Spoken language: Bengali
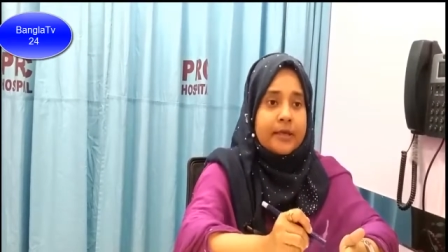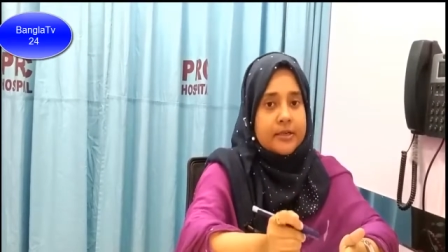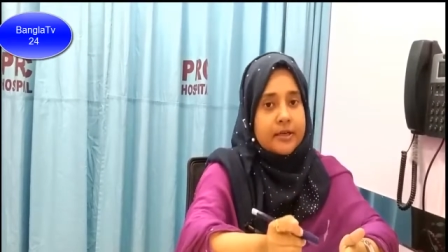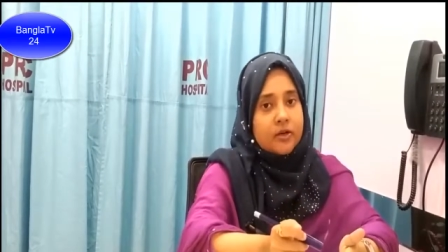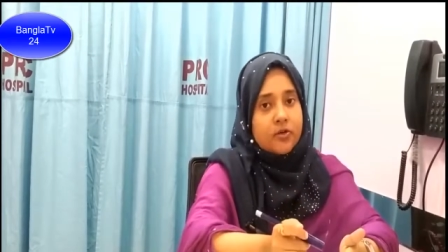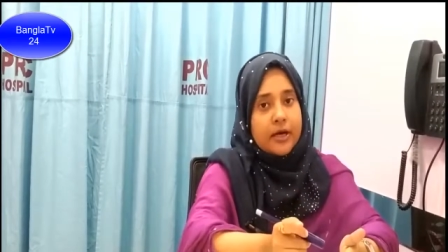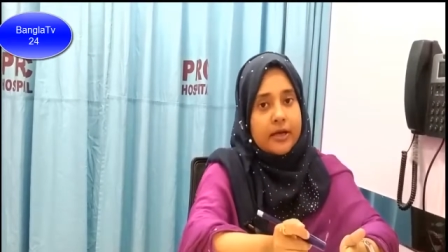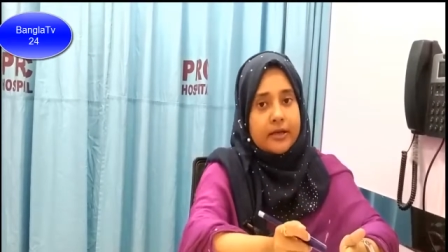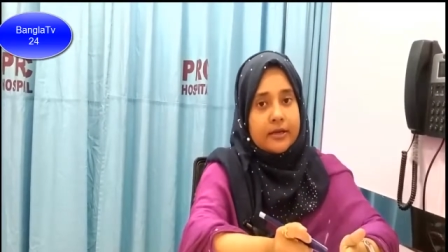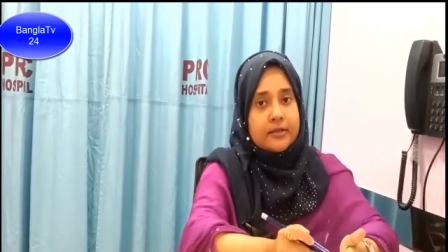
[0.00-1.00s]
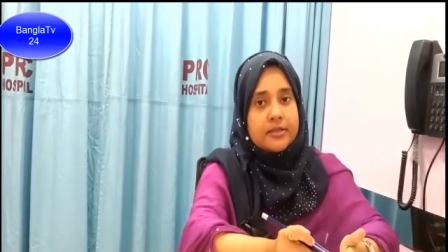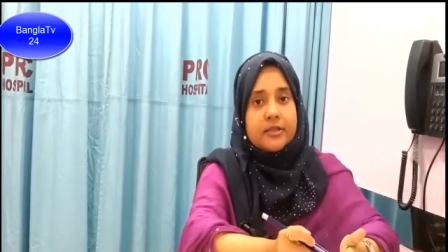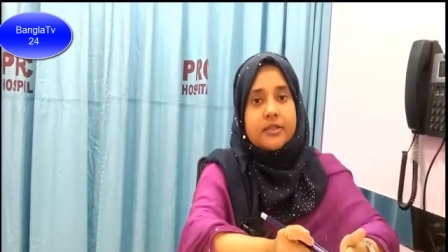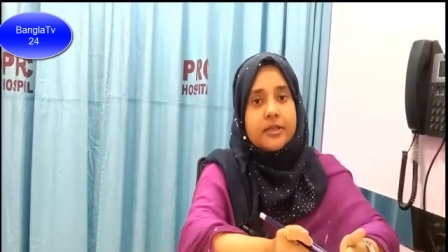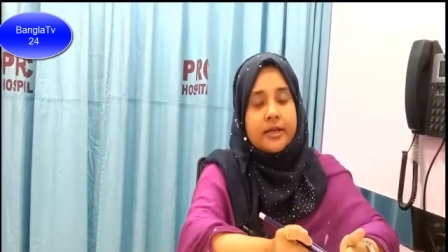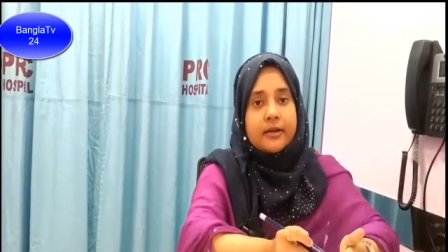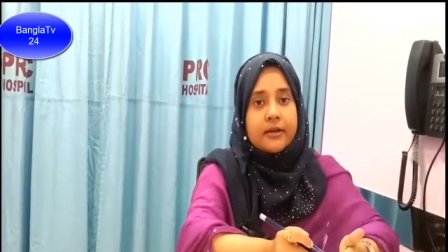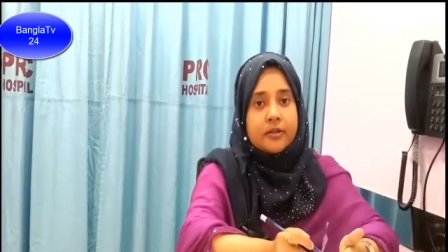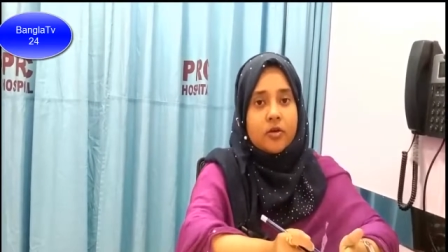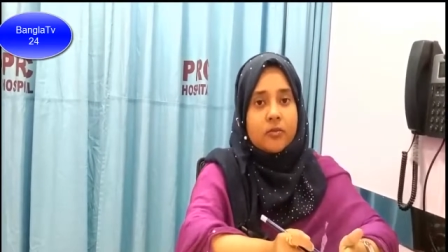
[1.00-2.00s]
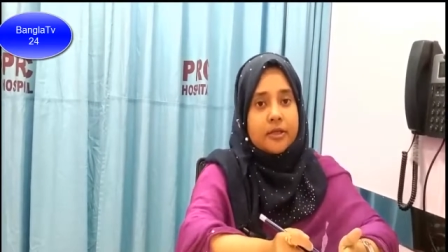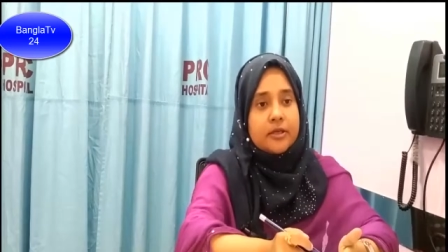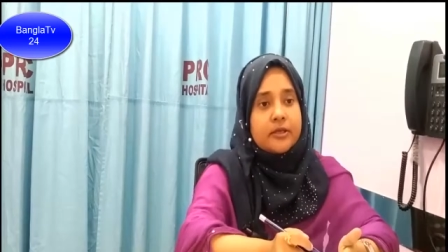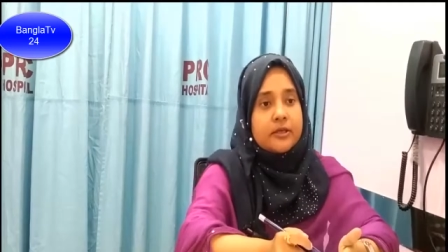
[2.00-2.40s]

এছাড়াও আরেকটি জিনিস খেয়াল রাখতে হবে